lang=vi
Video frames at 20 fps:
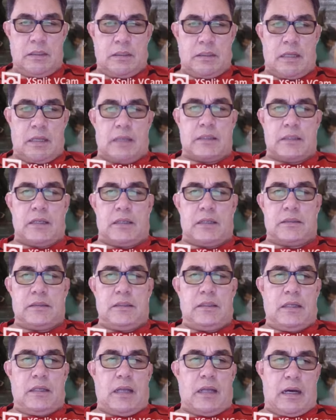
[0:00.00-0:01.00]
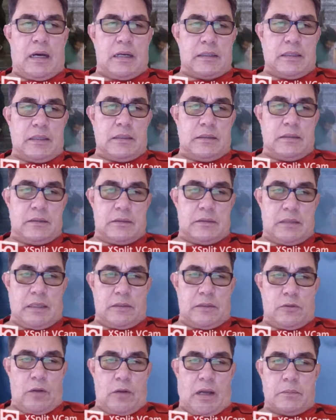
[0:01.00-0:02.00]
nàng gần như là đã được
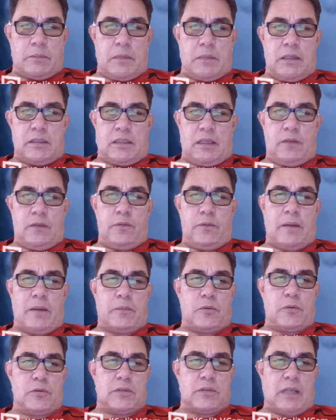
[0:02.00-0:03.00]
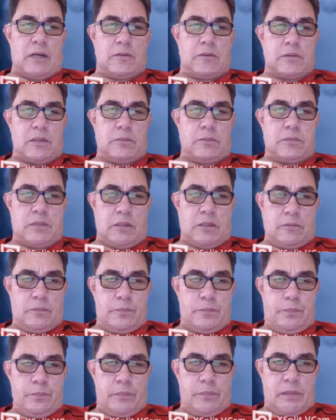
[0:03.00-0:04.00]
định đoạt bởi chỉ pháp của tàu công công
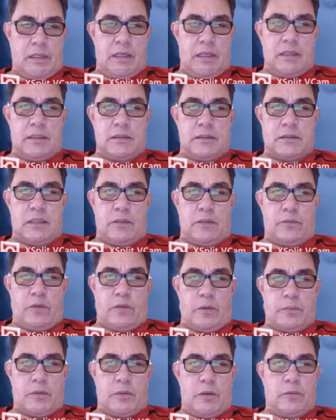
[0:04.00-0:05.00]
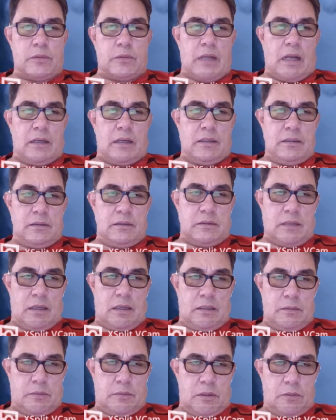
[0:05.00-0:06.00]
nhưng tên phong vũ đã lướt
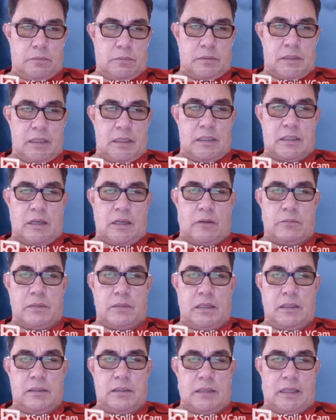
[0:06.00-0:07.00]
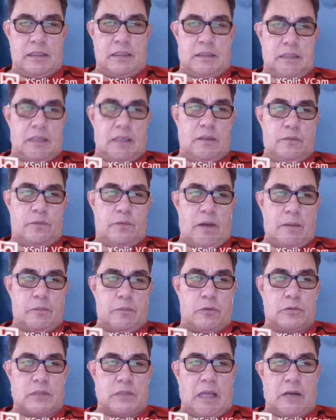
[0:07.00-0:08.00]
tới dụng chỉ công hứng lấy chỉ pháp
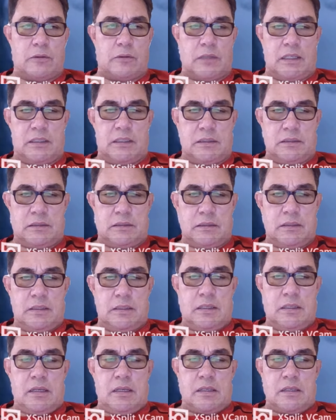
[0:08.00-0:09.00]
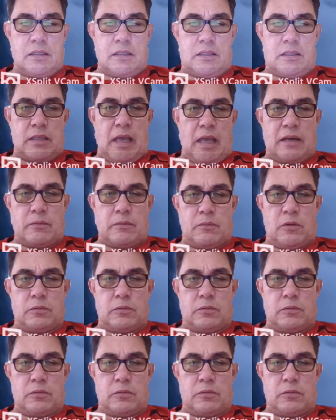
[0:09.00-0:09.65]
của tàu điển chát một